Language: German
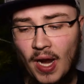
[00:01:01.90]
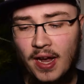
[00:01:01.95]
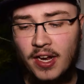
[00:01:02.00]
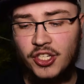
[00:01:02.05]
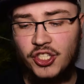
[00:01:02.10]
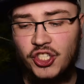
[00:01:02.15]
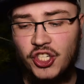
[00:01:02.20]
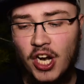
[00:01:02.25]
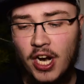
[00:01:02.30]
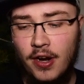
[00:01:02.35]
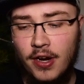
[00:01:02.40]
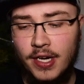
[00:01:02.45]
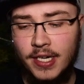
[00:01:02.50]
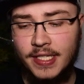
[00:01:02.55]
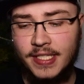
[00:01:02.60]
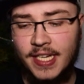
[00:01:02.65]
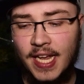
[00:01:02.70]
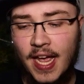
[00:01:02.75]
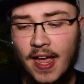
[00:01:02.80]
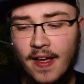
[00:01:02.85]
äh,
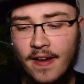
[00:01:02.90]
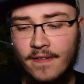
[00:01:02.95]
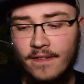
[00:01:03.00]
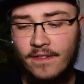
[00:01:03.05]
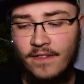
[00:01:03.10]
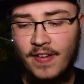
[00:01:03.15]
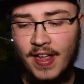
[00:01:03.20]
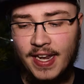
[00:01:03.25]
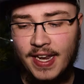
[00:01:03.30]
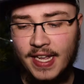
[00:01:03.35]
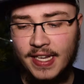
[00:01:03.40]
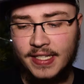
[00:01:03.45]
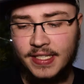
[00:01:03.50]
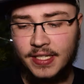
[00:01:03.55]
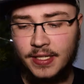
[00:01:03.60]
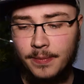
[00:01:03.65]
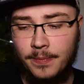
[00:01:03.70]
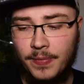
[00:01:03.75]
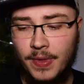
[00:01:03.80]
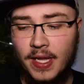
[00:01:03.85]
Jared
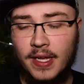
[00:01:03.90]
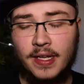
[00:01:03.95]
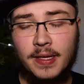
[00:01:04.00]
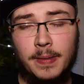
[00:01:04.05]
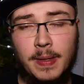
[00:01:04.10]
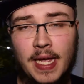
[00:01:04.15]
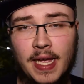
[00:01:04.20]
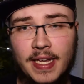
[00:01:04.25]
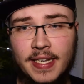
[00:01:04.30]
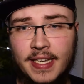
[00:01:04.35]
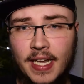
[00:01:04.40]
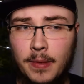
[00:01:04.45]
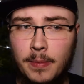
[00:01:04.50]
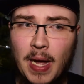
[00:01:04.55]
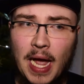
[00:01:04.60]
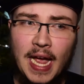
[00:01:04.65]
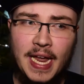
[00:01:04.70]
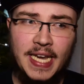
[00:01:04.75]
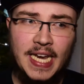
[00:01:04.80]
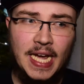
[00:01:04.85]
Bennett äh, der
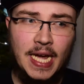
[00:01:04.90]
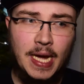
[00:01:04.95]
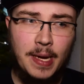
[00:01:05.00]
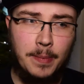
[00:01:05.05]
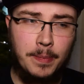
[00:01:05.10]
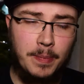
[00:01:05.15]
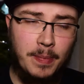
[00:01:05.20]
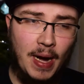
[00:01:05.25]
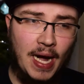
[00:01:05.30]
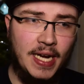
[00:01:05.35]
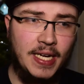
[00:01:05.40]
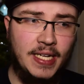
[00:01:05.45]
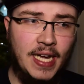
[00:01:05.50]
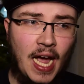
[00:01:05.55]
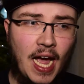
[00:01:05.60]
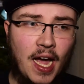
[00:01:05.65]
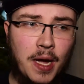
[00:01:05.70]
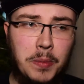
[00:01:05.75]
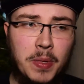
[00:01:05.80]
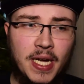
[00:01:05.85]
bei einer Bank
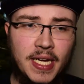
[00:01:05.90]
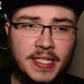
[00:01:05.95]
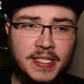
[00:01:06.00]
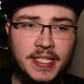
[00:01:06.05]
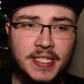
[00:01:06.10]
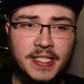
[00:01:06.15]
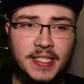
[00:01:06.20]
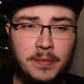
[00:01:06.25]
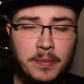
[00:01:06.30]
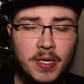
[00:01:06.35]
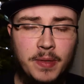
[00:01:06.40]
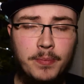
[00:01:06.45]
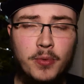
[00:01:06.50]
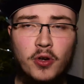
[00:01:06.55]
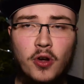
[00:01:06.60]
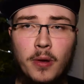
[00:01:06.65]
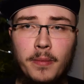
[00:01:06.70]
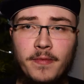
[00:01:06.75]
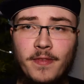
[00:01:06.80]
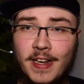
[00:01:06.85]
arbeitet,
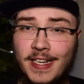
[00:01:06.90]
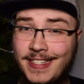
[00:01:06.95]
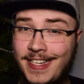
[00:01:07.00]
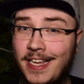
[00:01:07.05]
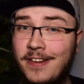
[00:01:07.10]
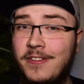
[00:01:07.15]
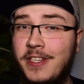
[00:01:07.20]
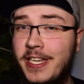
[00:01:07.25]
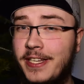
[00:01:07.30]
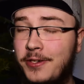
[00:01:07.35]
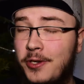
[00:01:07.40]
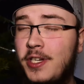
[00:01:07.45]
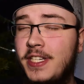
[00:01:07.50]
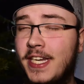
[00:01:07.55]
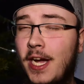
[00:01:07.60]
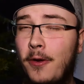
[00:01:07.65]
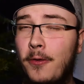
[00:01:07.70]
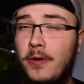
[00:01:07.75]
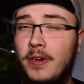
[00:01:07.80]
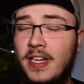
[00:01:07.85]
mitbekommt, weil der will
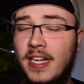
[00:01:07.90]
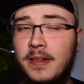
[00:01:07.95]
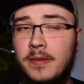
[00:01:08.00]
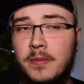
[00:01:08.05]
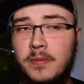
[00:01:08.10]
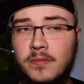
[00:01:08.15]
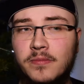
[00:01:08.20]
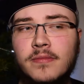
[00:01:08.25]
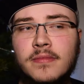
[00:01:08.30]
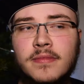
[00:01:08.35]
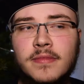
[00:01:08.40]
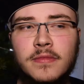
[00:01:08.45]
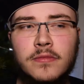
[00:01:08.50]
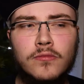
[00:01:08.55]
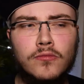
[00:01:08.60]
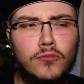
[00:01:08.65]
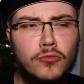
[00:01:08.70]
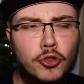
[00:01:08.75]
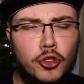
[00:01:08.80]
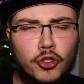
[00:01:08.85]
natürlich auch ähm,
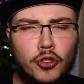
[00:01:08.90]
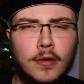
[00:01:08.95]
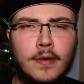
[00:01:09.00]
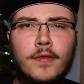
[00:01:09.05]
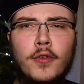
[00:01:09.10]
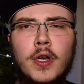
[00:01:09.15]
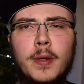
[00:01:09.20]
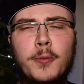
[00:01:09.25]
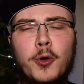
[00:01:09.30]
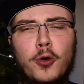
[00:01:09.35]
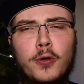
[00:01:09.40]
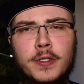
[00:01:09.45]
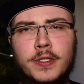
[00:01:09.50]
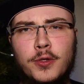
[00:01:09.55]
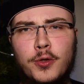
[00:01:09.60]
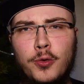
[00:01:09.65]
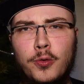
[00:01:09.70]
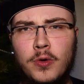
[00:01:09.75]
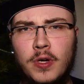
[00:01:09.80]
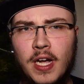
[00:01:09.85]
ein Stück von dem
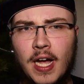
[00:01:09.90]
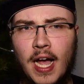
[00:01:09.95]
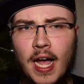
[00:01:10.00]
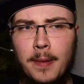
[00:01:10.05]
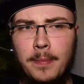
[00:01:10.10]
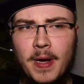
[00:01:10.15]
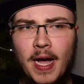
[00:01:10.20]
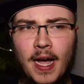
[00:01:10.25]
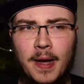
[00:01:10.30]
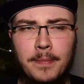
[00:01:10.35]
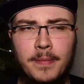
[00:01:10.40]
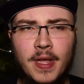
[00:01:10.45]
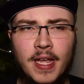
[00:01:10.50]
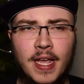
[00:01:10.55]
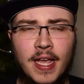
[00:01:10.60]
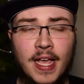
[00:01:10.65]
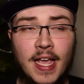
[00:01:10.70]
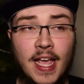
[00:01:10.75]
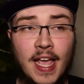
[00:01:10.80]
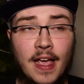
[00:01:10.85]
großen Kuchen abhaben,
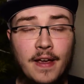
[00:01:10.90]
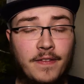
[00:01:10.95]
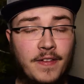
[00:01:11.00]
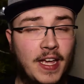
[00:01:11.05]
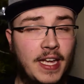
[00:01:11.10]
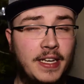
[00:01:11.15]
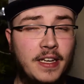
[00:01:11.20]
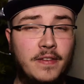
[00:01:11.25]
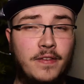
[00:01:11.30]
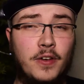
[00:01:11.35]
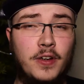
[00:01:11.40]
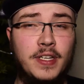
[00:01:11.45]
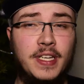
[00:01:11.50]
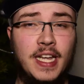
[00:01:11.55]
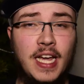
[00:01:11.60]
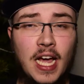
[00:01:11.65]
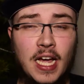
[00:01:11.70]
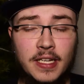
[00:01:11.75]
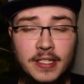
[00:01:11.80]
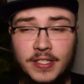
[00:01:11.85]
erfährt er von
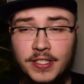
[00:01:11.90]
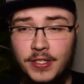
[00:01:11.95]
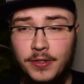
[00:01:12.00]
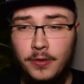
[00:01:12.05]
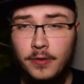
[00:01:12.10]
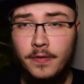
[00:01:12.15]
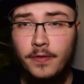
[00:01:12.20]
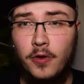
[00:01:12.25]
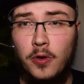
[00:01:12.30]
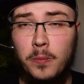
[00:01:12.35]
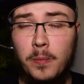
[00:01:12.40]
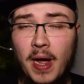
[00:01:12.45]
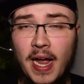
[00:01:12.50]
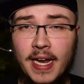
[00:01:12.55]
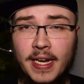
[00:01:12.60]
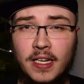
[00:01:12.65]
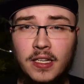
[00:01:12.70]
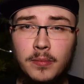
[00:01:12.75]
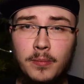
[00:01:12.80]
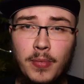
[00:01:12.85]
der Aktion von
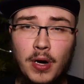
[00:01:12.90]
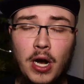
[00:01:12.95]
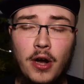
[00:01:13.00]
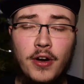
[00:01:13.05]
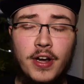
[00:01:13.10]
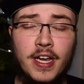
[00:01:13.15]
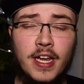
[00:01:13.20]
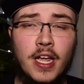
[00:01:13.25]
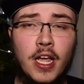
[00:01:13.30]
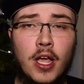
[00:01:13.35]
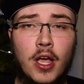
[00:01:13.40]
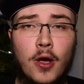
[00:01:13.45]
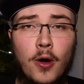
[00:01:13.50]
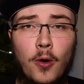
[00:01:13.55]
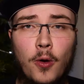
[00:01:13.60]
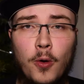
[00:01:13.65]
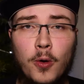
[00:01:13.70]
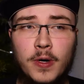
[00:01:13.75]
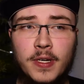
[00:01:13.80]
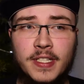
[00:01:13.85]
Michael Burry
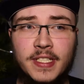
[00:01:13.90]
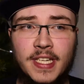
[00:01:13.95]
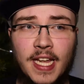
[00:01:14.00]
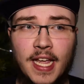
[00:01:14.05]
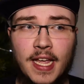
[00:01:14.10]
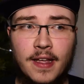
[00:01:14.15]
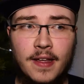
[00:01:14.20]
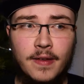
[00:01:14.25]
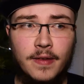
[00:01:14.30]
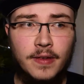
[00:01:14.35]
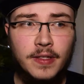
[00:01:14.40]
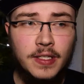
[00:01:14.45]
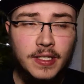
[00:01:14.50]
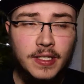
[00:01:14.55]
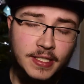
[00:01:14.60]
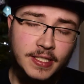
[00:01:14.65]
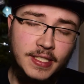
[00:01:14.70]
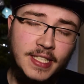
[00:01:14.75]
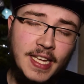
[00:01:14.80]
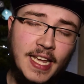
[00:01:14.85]
und äh,
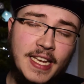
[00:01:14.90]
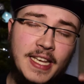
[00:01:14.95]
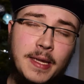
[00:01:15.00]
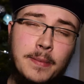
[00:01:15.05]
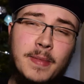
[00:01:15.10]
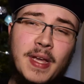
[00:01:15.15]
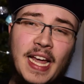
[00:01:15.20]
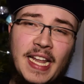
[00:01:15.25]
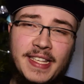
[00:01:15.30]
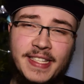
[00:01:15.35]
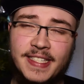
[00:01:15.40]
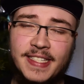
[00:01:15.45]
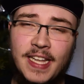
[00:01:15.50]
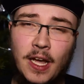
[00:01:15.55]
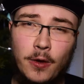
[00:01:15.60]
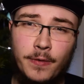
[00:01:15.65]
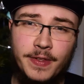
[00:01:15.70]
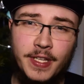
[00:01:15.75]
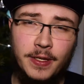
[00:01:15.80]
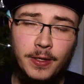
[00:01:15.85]
geht dem Ganzen
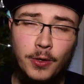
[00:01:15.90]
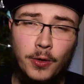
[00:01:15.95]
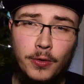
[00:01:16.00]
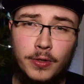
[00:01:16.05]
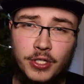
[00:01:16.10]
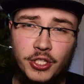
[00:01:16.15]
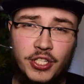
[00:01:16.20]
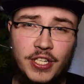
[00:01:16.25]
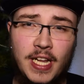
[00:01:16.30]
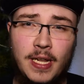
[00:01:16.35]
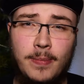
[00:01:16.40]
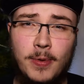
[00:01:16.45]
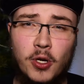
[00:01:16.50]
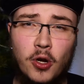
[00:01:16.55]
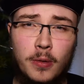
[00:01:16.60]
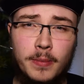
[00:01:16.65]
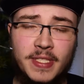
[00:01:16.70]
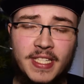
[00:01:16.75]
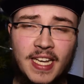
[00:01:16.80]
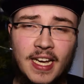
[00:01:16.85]
auf den Grund. Schnell
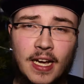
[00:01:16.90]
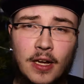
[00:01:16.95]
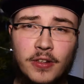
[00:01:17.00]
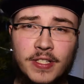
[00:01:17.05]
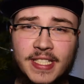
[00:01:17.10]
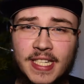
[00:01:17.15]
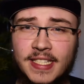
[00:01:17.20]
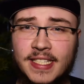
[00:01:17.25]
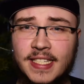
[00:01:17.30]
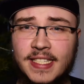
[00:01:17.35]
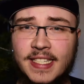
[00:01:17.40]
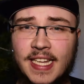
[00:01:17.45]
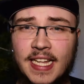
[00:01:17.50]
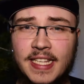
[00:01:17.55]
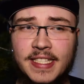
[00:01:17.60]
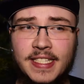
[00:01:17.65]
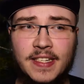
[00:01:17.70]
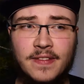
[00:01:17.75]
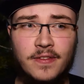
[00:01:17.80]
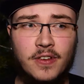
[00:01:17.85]
bekommen sie heraus, dass das
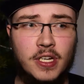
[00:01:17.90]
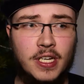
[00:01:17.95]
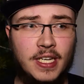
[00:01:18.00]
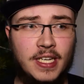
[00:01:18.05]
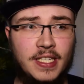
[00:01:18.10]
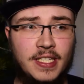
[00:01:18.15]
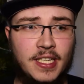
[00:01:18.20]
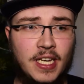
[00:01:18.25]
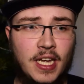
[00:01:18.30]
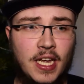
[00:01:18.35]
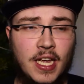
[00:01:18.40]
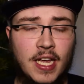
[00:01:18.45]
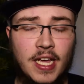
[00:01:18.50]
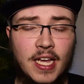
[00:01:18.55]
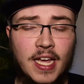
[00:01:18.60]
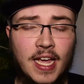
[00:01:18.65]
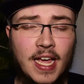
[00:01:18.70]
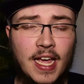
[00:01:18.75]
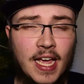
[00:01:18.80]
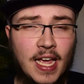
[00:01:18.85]
Ganze wirklich
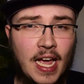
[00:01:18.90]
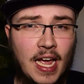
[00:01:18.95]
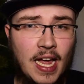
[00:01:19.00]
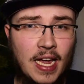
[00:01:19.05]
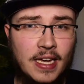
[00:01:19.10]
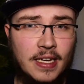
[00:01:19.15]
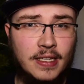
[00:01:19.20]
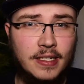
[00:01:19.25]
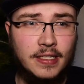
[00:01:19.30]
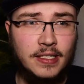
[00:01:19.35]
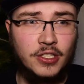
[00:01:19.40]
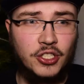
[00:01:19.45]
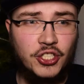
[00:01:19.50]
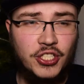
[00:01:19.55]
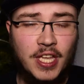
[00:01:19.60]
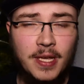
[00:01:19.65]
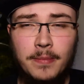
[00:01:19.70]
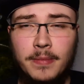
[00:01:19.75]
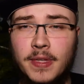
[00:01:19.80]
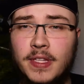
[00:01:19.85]
äh,
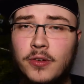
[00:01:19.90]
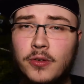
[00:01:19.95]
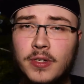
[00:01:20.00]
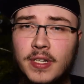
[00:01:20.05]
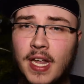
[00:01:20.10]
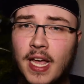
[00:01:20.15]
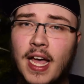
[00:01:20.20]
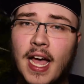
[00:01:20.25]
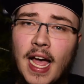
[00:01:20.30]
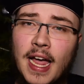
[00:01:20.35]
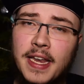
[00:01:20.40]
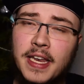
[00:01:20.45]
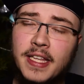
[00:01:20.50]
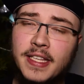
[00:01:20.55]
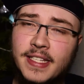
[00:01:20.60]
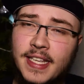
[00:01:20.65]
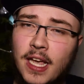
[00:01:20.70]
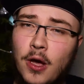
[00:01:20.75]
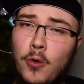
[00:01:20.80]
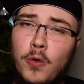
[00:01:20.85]
stimmt und
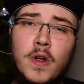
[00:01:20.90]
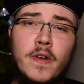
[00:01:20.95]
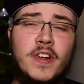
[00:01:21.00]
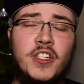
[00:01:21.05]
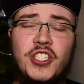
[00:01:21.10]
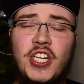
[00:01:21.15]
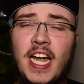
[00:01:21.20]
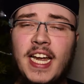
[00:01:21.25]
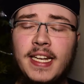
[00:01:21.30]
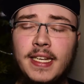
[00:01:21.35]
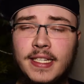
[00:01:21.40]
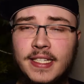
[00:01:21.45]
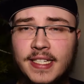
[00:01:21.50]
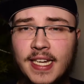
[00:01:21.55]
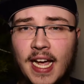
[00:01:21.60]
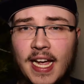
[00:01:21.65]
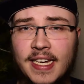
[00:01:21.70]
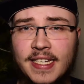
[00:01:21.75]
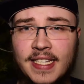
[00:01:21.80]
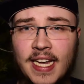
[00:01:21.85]
eine sehr hohe
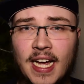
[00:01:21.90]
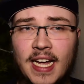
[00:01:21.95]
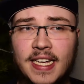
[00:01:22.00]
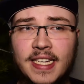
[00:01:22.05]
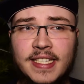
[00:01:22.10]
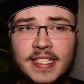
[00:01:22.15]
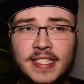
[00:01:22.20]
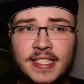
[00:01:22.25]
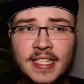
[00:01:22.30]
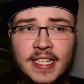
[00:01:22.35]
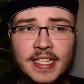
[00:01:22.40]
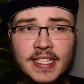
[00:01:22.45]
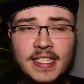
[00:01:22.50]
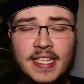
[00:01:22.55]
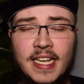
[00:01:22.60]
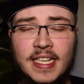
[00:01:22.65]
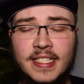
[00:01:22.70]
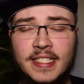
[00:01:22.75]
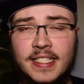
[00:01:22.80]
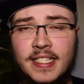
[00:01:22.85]
Wahrscheinlichkeit da ist,
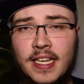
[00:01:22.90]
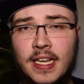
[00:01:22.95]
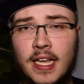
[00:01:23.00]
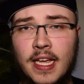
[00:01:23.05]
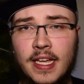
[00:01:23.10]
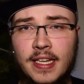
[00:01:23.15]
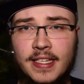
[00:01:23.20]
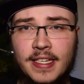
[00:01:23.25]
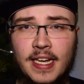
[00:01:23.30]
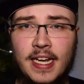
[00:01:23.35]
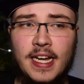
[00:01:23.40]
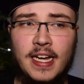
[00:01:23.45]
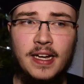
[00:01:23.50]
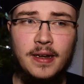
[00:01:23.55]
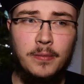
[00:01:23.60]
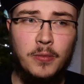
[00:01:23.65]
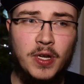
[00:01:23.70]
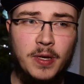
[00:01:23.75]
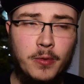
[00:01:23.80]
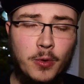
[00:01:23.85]
dass
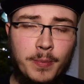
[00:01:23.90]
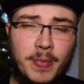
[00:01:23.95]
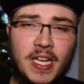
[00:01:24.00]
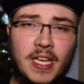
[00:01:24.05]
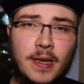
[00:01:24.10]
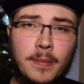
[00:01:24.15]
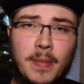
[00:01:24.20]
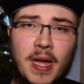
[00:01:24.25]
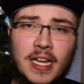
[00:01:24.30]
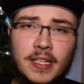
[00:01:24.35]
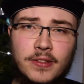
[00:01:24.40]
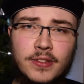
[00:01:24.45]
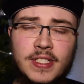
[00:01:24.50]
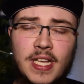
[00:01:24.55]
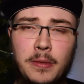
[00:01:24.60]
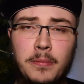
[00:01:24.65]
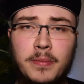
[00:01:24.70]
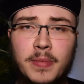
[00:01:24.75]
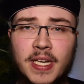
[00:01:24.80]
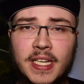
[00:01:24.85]
der Immobilienmarkt
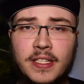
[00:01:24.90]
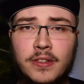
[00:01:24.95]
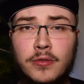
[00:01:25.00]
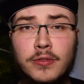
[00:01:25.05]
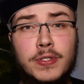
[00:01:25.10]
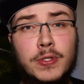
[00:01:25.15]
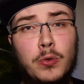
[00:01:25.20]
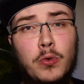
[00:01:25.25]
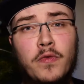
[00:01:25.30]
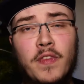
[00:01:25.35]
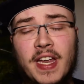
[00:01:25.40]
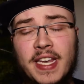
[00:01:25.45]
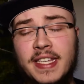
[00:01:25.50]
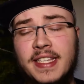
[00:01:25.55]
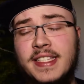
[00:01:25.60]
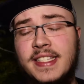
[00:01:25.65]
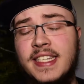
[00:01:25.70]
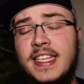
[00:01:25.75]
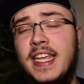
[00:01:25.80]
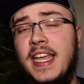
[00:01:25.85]
zusammenbricht und so
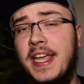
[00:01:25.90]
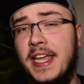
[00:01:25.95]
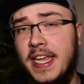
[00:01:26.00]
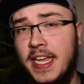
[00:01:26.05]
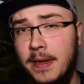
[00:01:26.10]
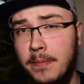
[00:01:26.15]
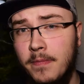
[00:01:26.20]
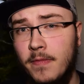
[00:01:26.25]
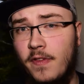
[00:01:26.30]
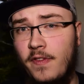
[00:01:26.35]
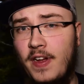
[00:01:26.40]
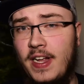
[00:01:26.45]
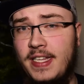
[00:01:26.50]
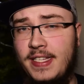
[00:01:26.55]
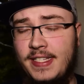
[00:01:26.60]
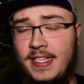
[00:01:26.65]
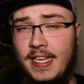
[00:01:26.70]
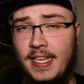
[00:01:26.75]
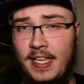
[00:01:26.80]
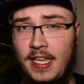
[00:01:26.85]
wetten sie
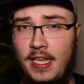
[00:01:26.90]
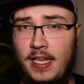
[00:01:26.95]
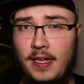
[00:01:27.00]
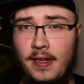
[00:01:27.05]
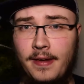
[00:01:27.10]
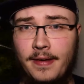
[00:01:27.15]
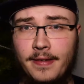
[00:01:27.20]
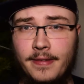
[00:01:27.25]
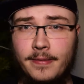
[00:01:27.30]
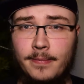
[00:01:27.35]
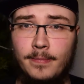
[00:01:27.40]
ebenfalls dagegen.